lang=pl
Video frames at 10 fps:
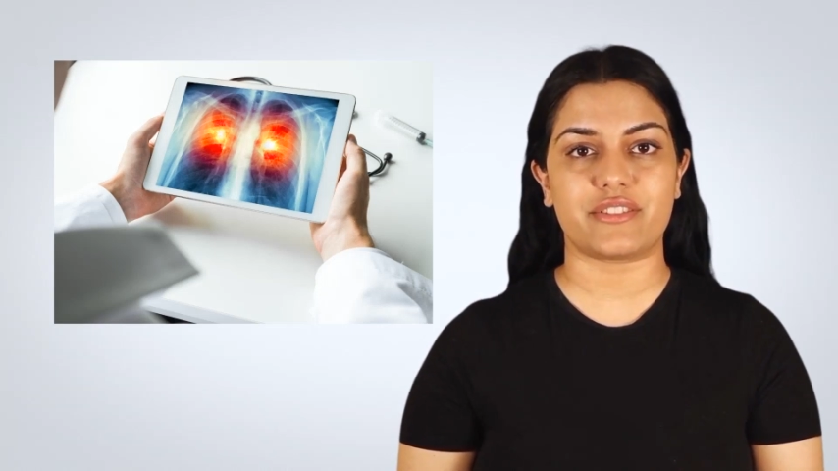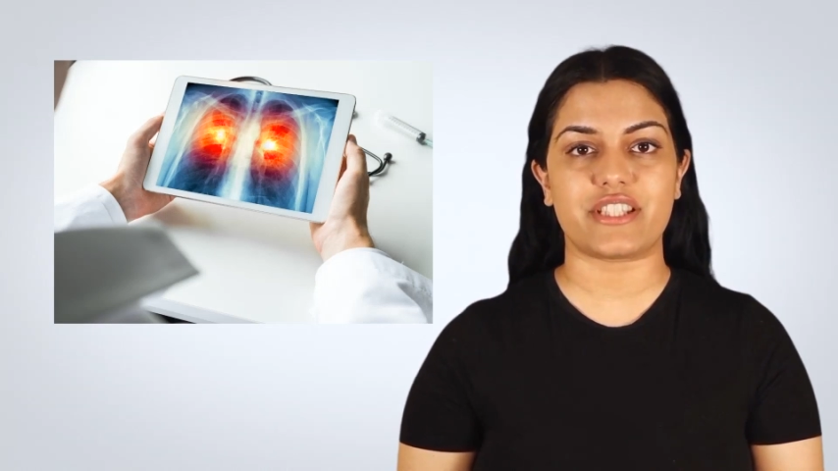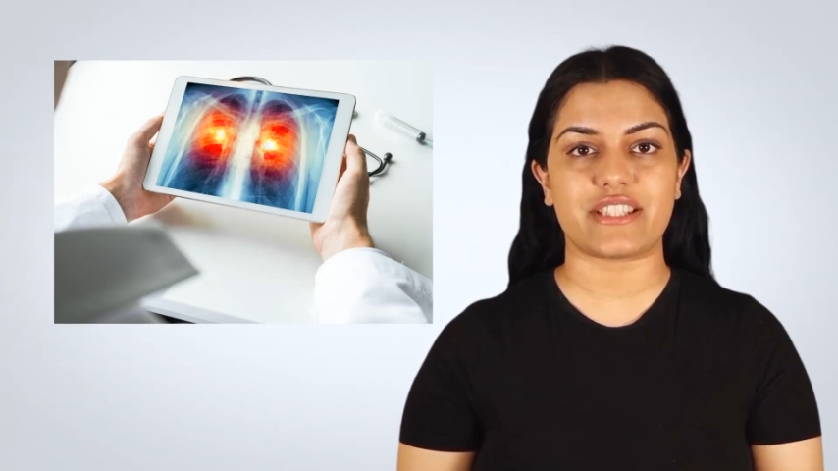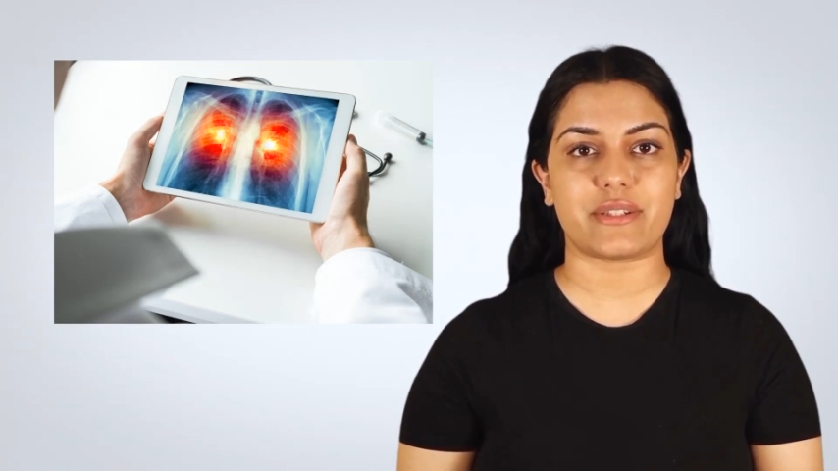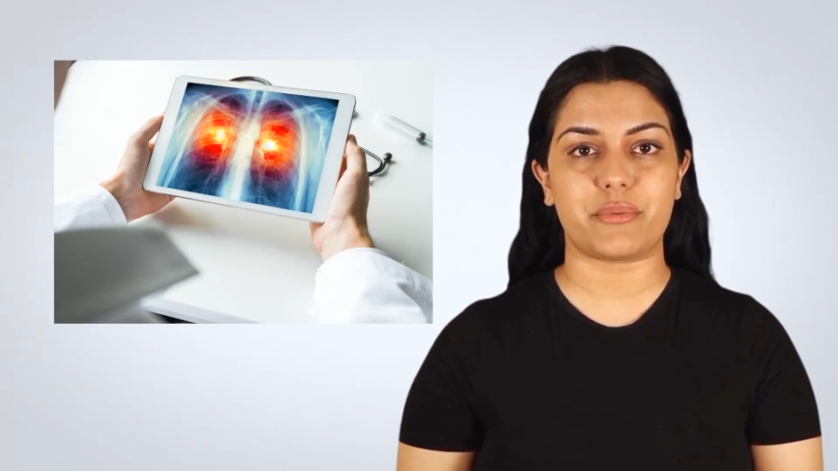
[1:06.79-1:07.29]

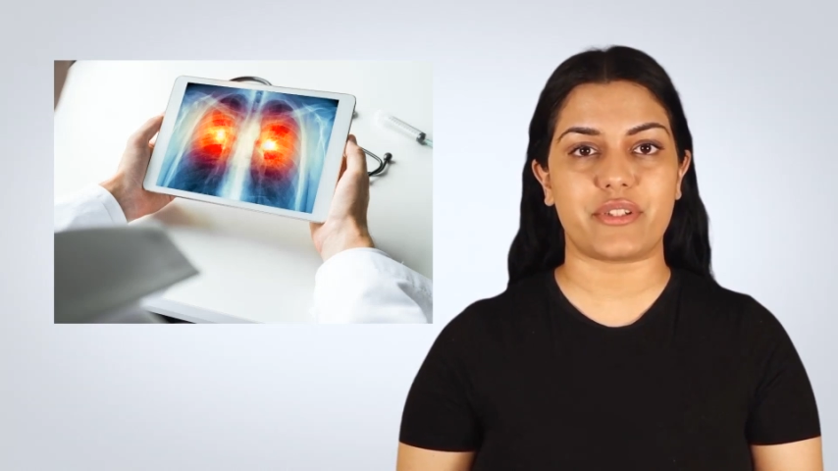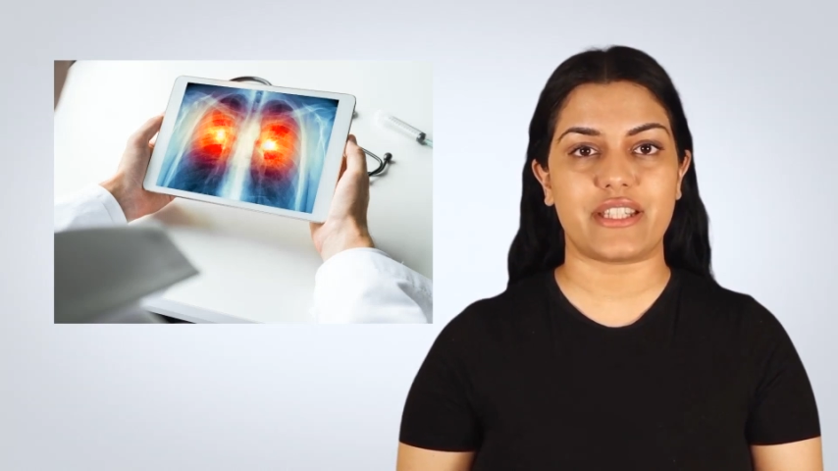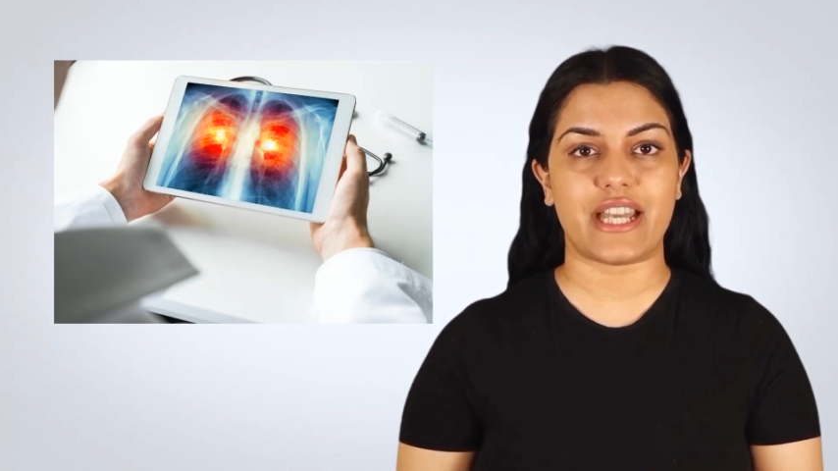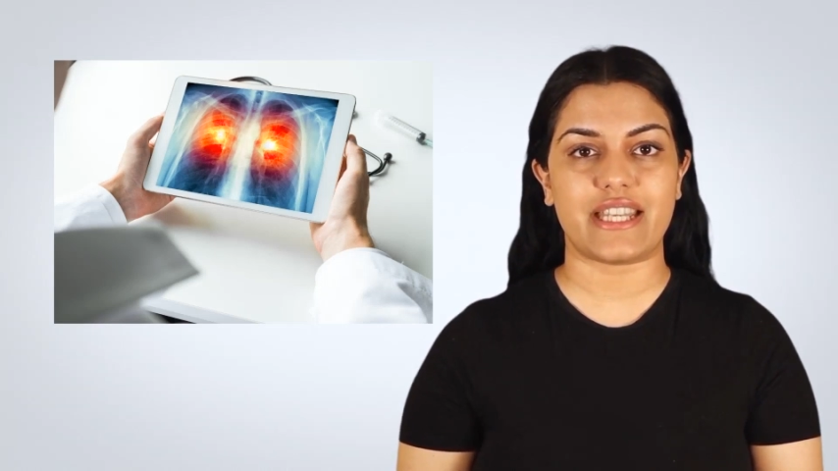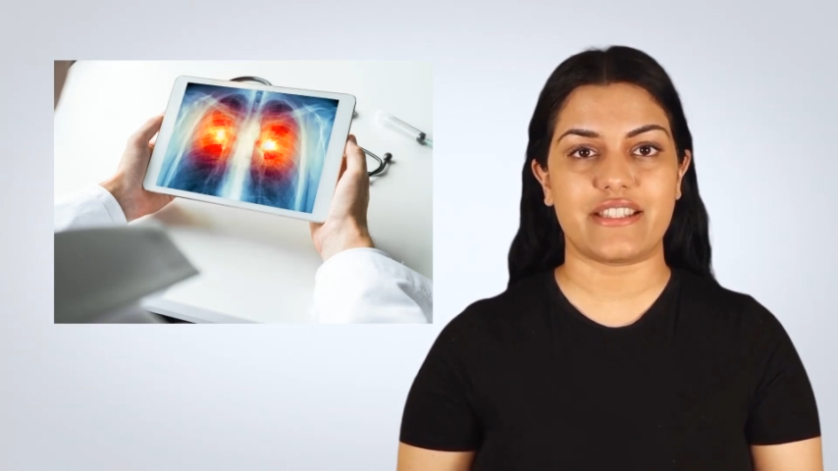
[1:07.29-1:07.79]
przed i po
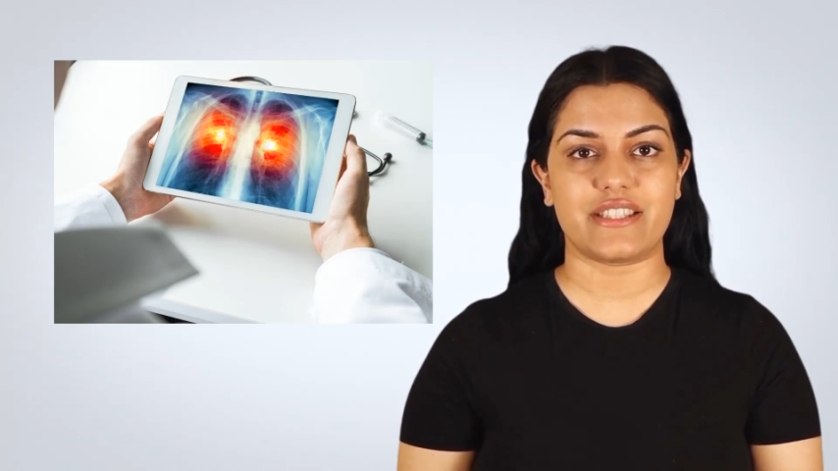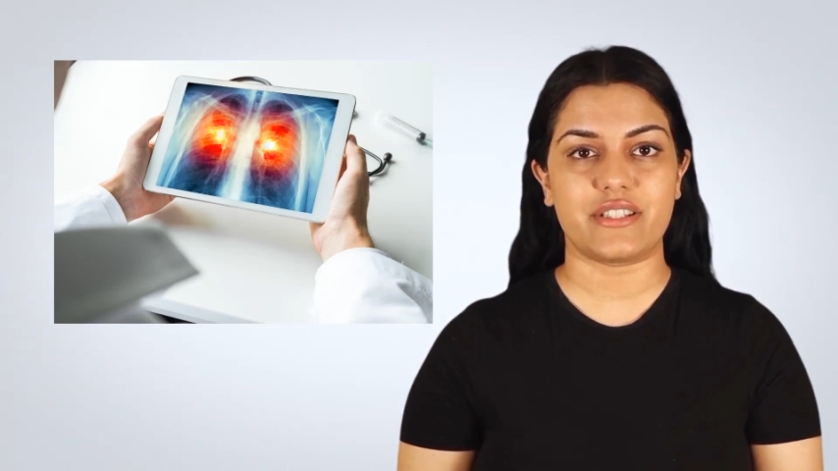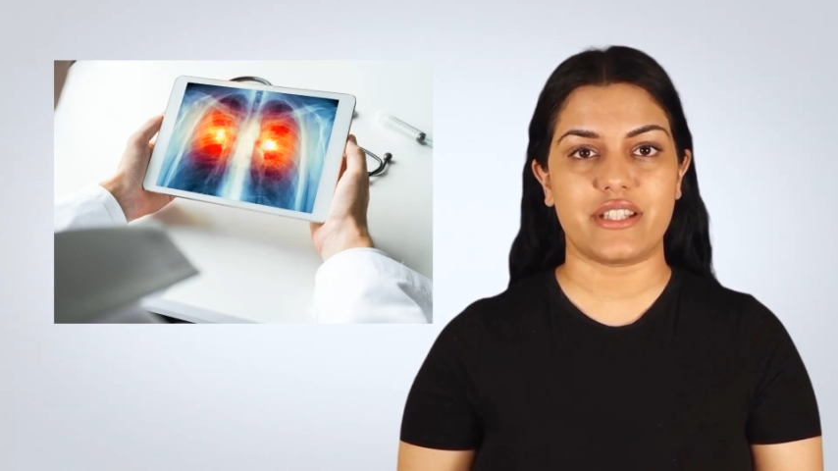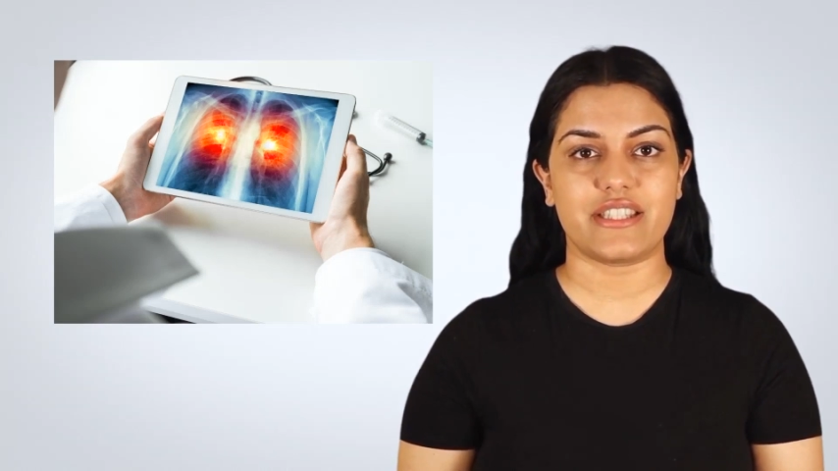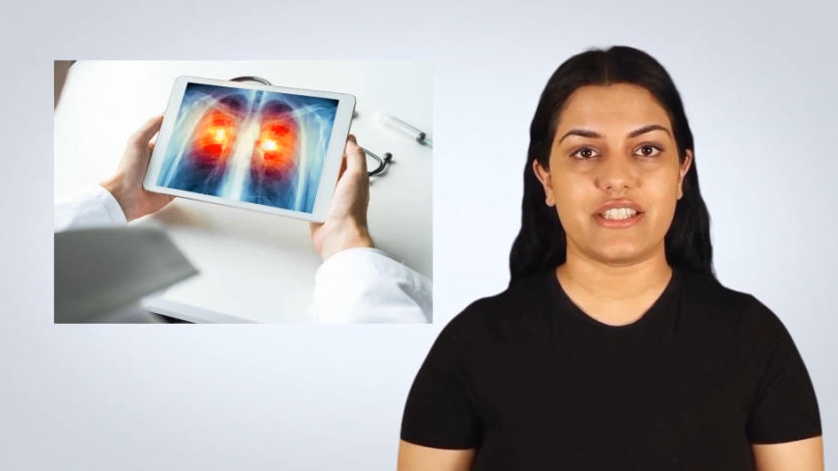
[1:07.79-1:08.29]
inhalacji
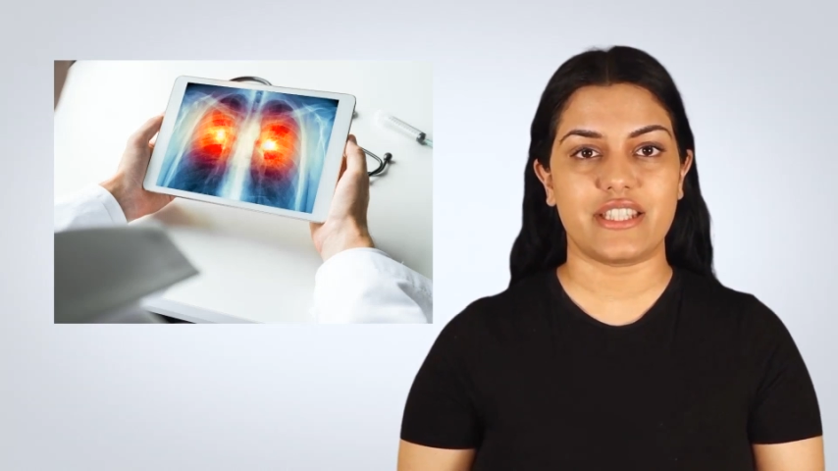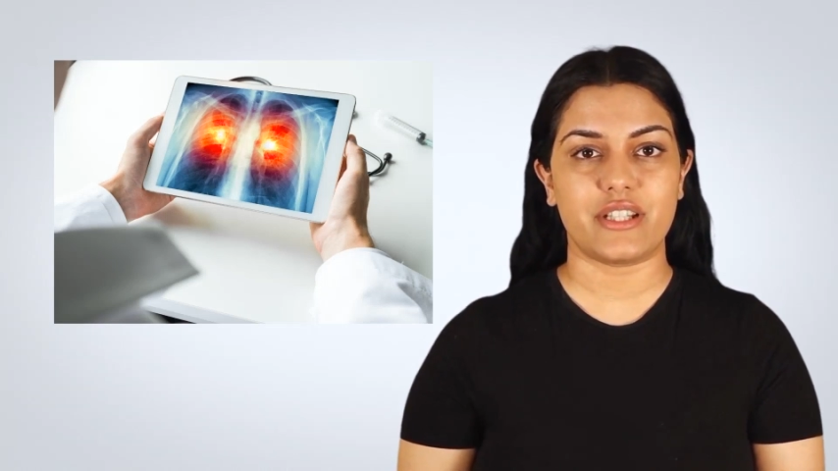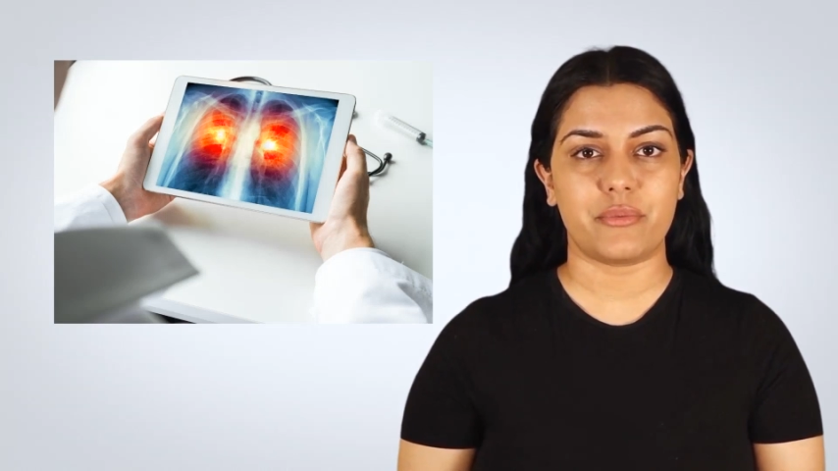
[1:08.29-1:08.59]
doraźnej.